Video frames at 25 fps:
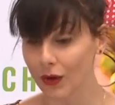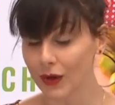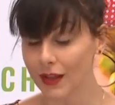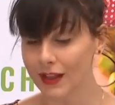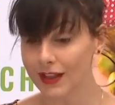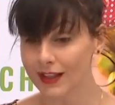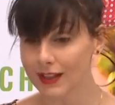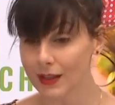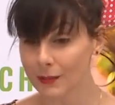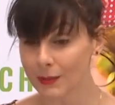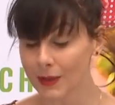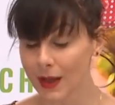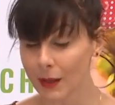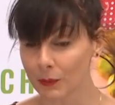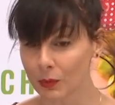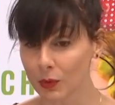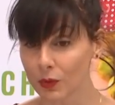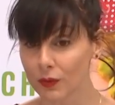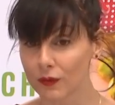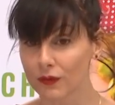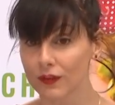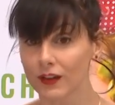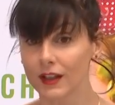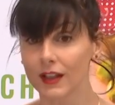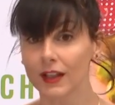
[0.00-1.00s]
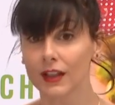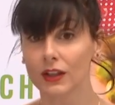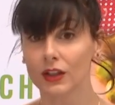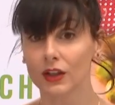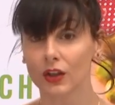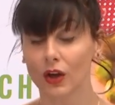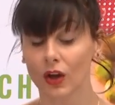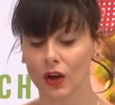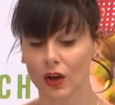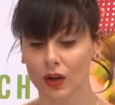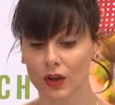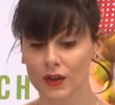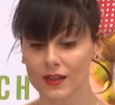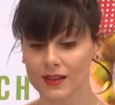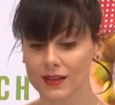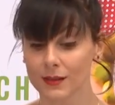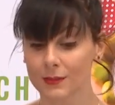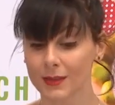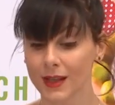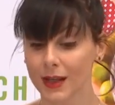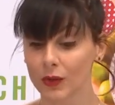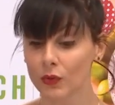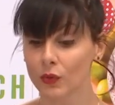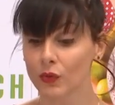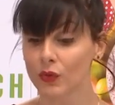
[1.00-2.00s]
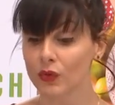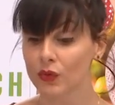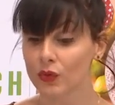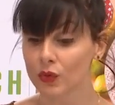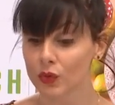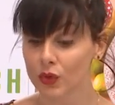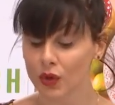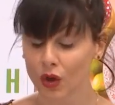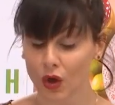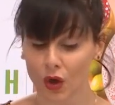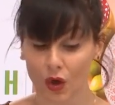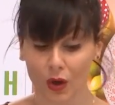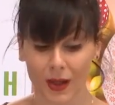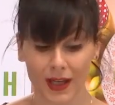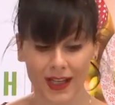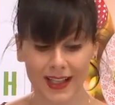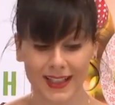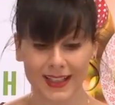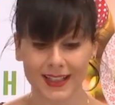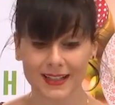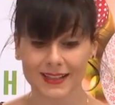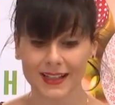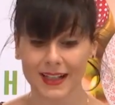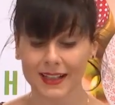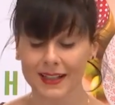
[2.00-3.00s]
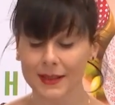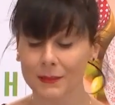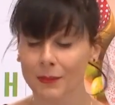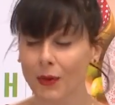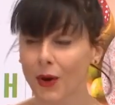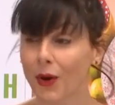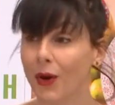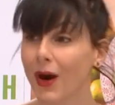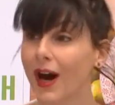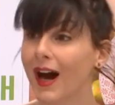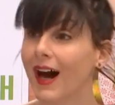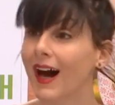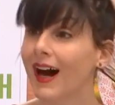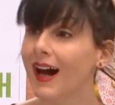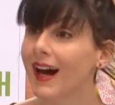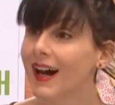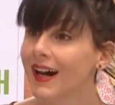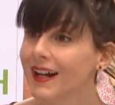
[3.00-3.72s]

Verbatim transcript: il est bien prouvé que c'est bien le sucre et les aliments à